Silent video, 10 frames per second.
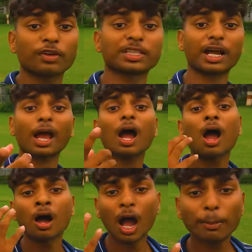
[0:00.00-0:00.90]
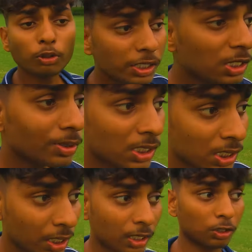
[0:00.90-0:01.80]
है वो विंग दिखाएगा आपको किसी भी
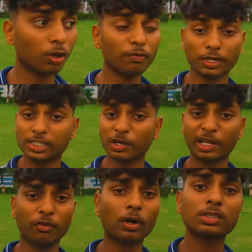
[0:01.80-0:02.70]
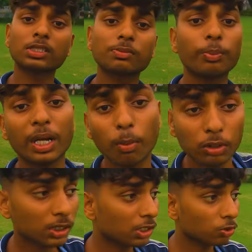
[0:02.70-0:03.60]
चीज़ की दिक्कत नहीं होगी फर्स्ट ईयर के वार्डन से मेरी
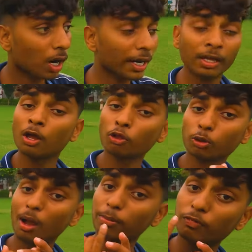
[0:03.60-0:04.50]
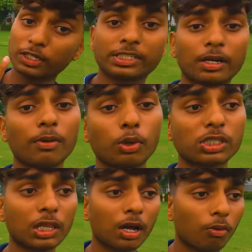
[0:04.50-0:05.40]
बहुत अच्छी जुगाड़ है तो मैं आपको फर्स्ट ईयर का भी
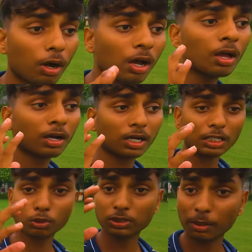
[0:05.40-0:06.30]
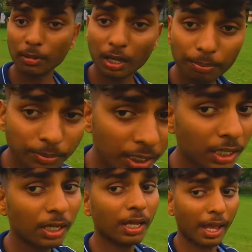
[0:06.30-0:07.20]
हॉस्टल दिखाऊंगा गर्ल्स हॉस्टल में
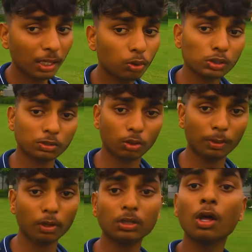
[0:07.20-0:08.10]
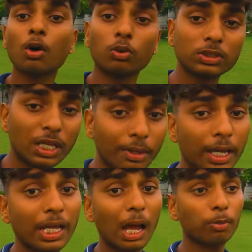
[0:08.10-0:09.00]
अपने हैं दोस्त थोड़े बहुत उनसे भी
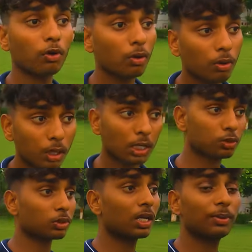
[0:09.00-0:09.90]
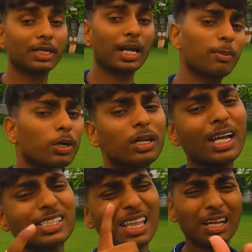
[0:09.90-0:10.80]
कहेंगे आपको गर्ल्स हॉस्टल भी दिखाएंगे पर
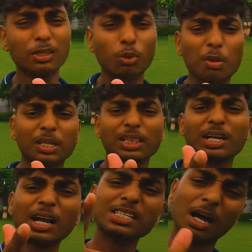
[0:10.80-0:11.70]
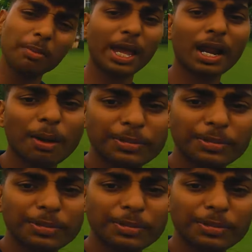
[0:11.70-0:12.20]
गाइस दिक्कत कोई मत लेना गाइस हम हैं ना